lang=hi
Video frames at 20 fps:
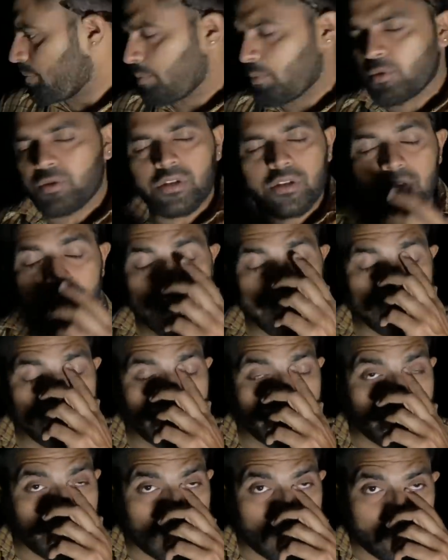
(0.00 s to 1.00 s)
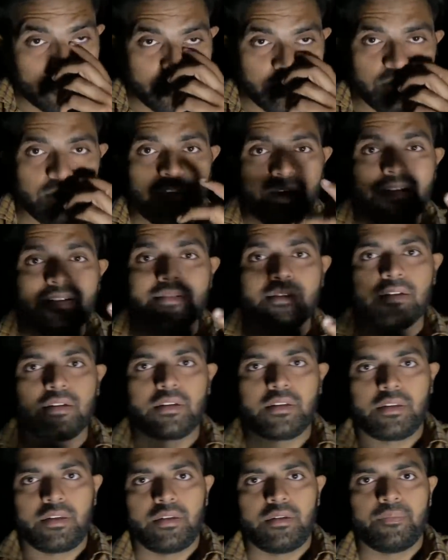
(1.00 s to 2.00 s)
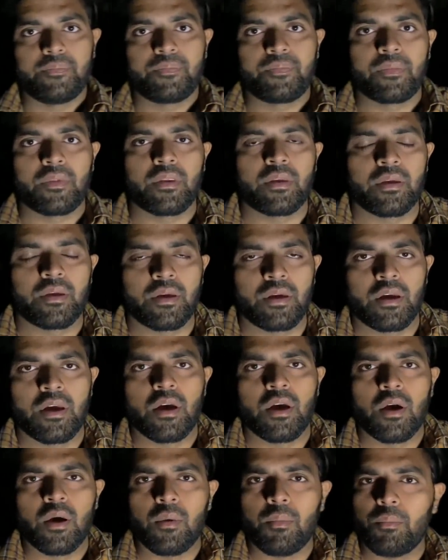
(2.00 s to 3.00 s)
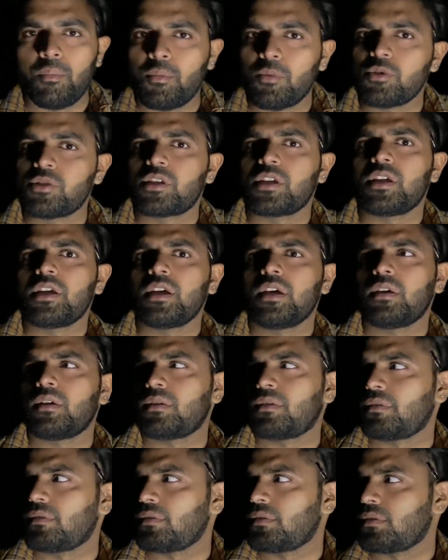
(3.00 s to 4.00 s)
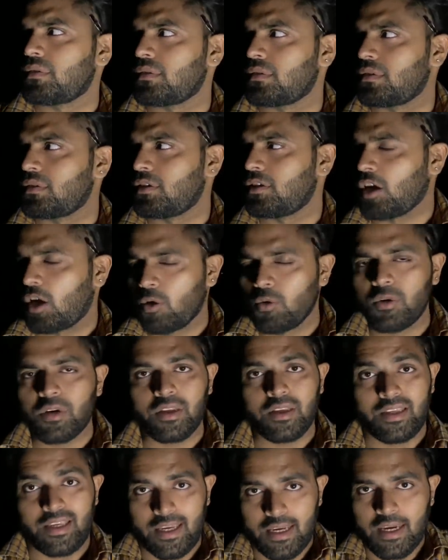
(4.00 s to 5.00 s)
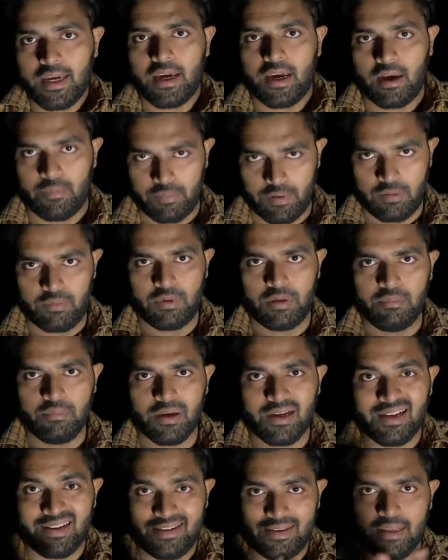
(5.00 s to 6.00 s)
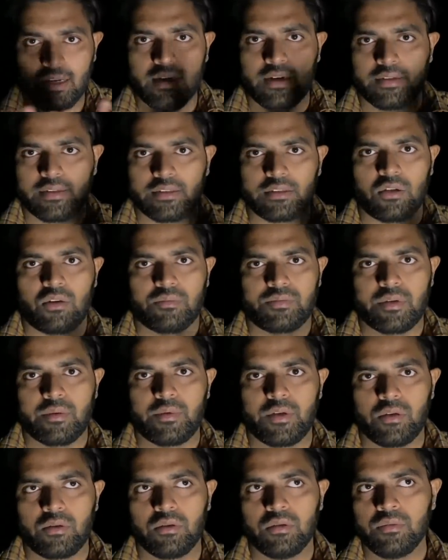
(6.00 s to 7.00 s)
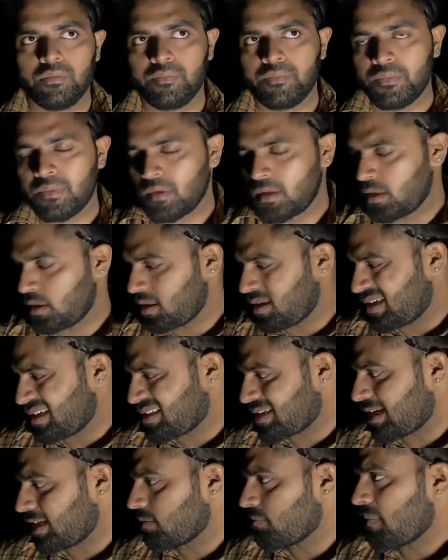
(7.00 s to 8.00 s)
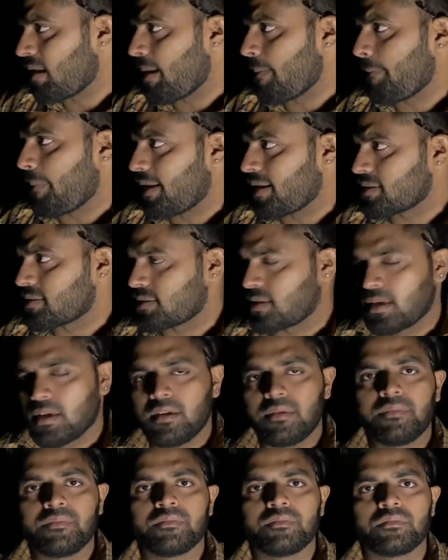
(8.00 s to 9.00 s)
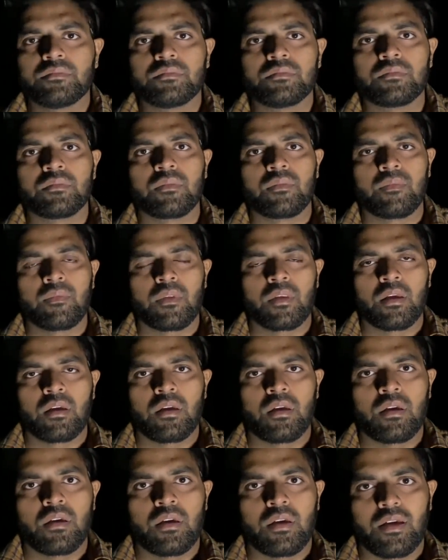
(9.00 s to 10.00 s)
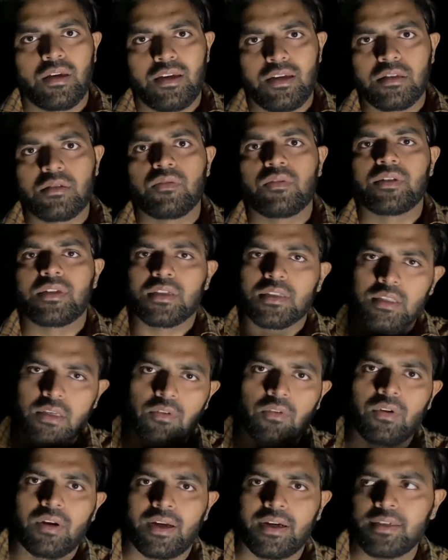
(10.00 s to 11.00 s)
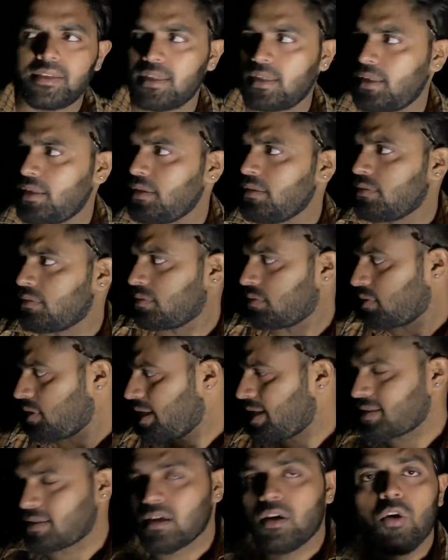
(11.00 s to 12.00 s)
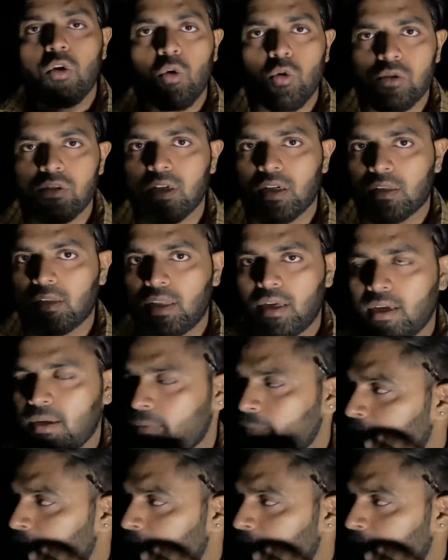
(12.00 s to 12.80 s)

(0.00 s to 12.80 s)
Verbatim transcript: मोशन सेंसर लाइट पे जो लाइट जल रही थी मुझे डाउट ये है अभी भी मैं क्लियर कर देता हूँ आप सभी को कि शायद मैं पास था इस वजह से वो लाइट चली ऐसा हो सकता है